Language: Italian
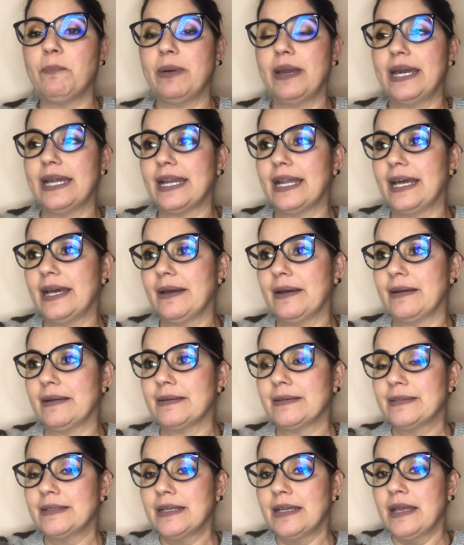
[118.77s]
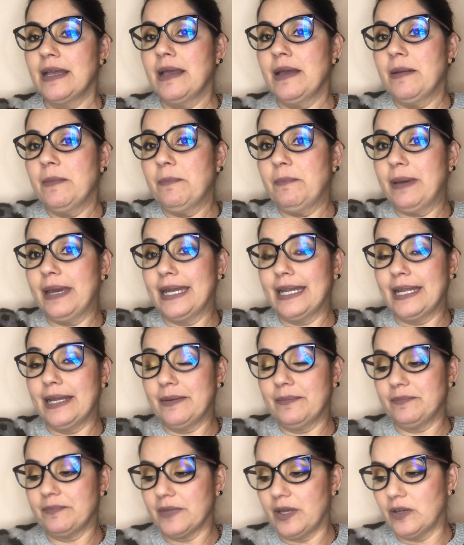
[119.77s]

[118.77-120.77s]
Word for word: per, per...